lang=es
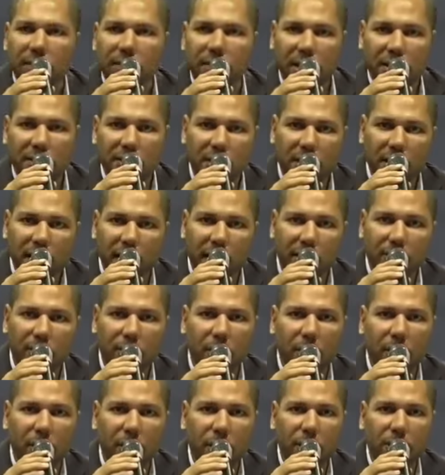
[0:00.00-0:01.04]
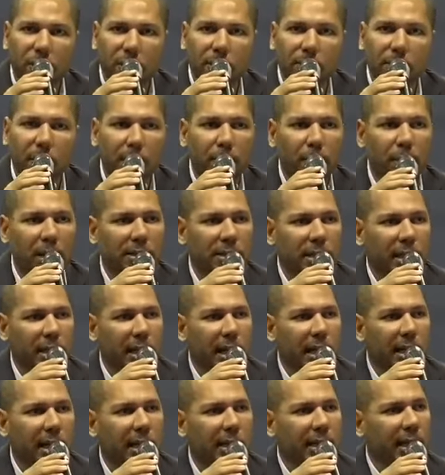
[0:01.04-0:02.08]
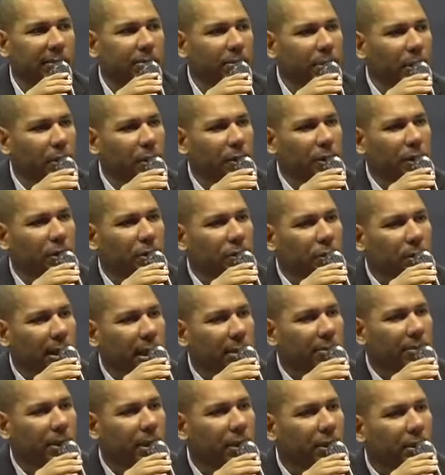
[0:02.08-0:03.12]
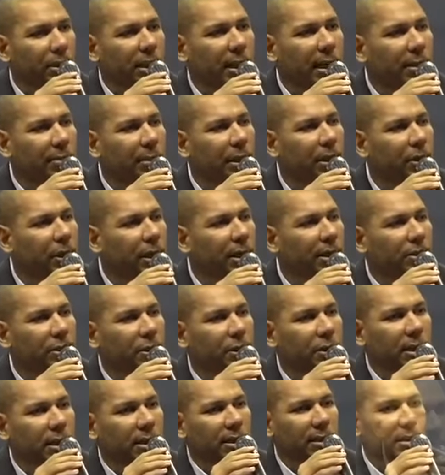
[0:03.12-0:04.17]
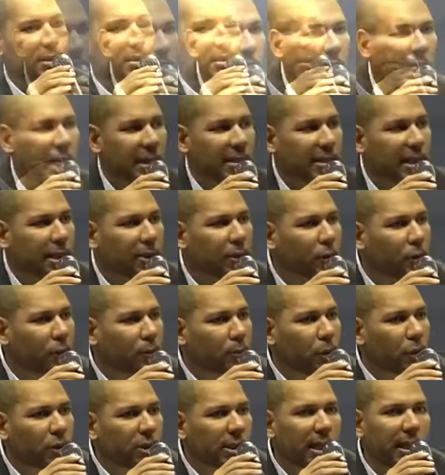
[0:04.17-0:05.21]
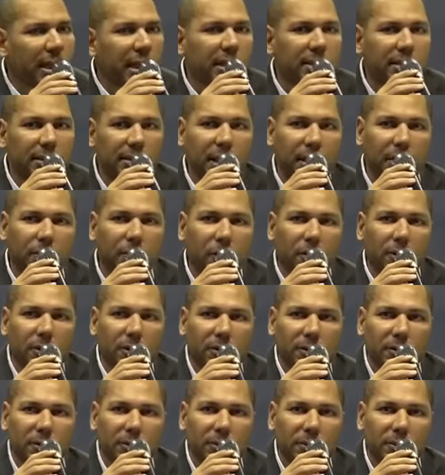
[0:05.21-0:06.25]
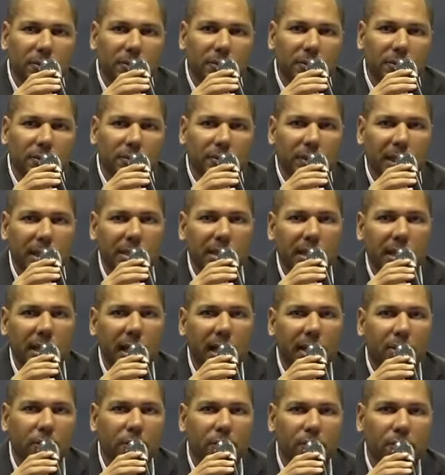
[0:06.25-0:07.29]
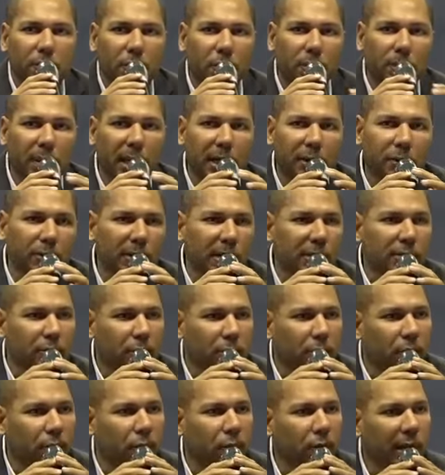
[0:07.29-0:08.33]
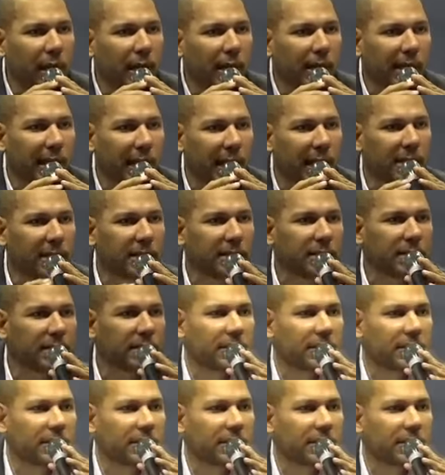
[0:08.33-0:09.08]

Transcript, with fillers: Dividiéndolos, vamos a sacar al campeón y subcampeón de las mejores zonas. Ese grupo selectivo pasará a conformar una estructura Cádiz